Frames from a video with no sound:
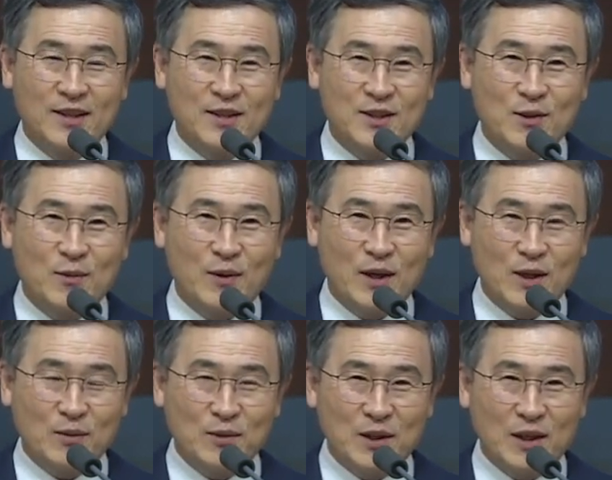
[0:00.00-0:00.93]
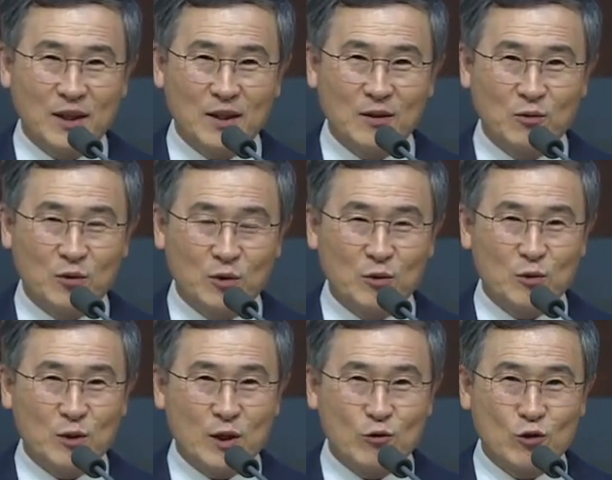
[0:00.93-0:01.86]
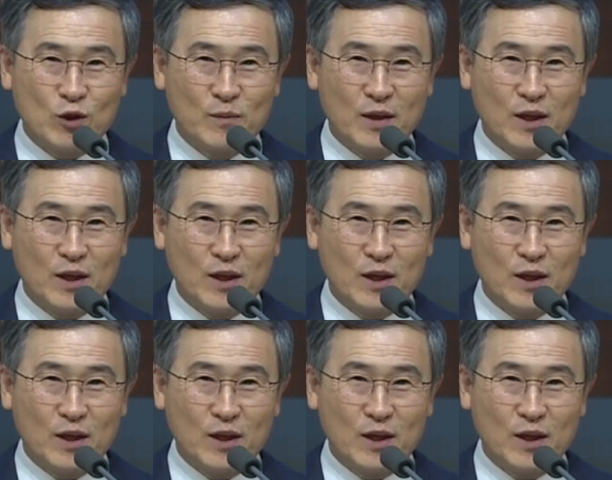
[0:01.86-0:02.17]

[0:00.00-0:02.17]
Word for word: 저와 여러분 되기를 우리 구주 예수님의